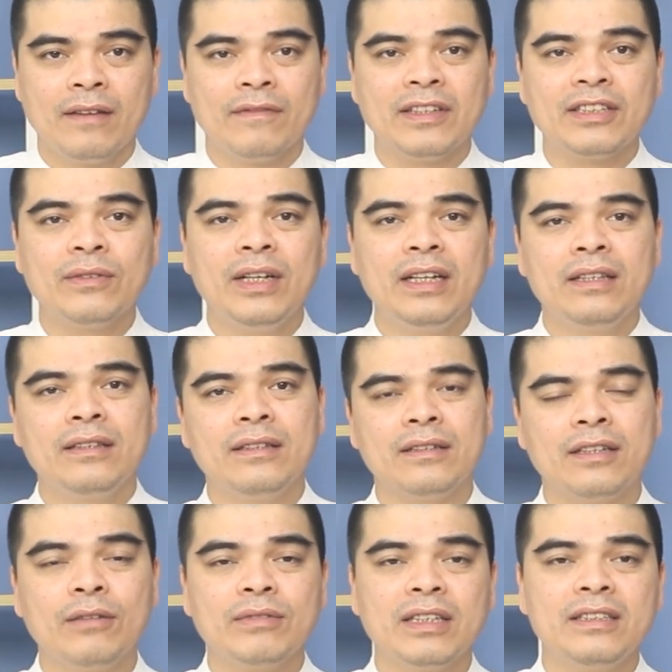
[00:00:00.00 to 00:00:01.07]
Và sau đây
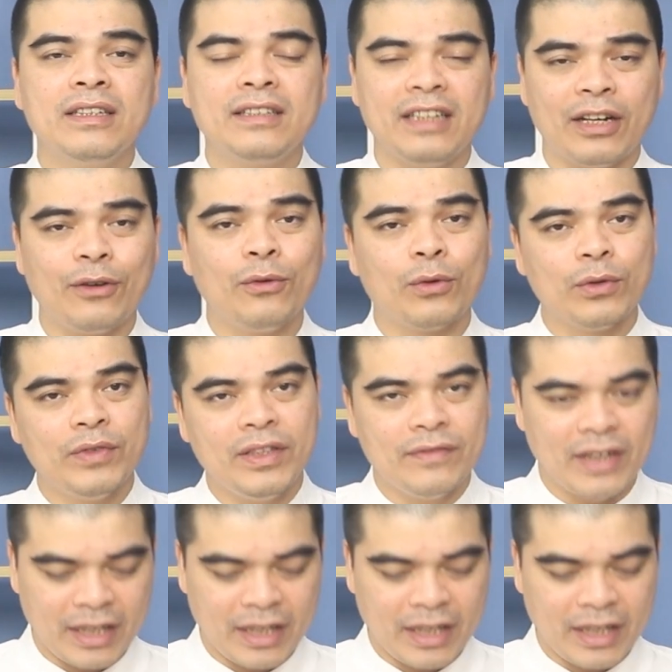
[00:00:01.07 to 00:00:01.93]
Tử Thông sẽ chia sẻ cùng quý vị